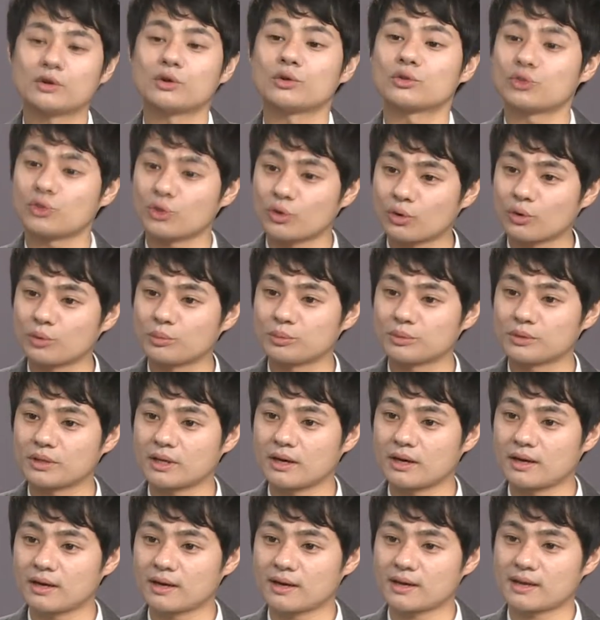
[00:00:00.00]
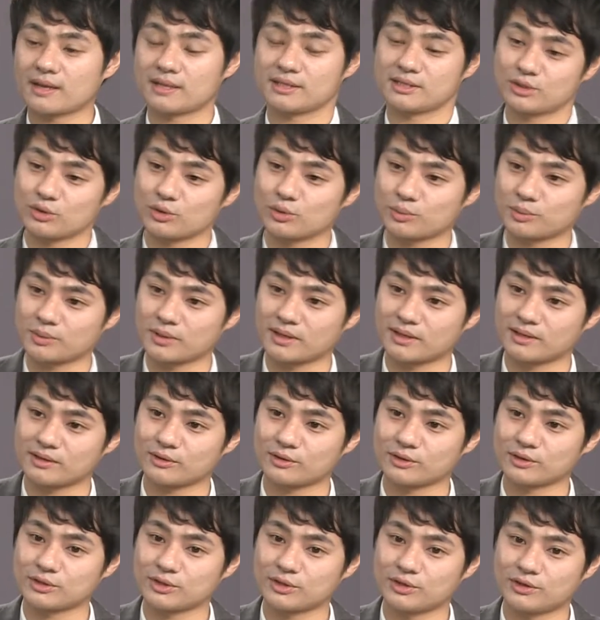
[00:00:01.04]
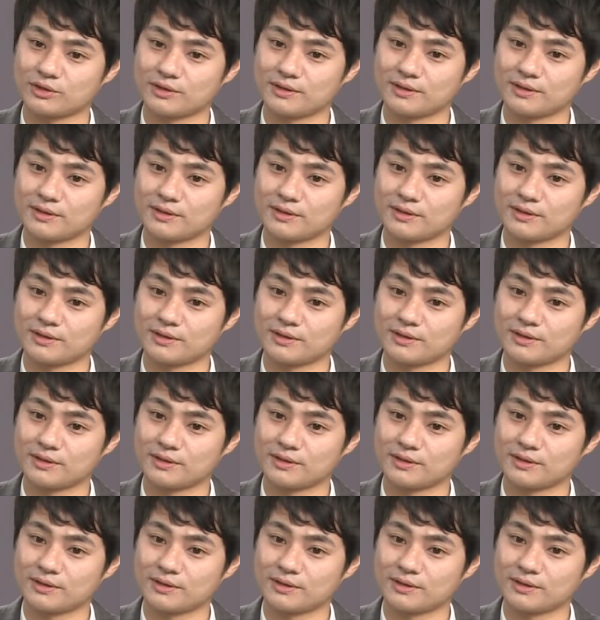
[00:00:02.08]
어떤 것보다 가치롭다는 거죠.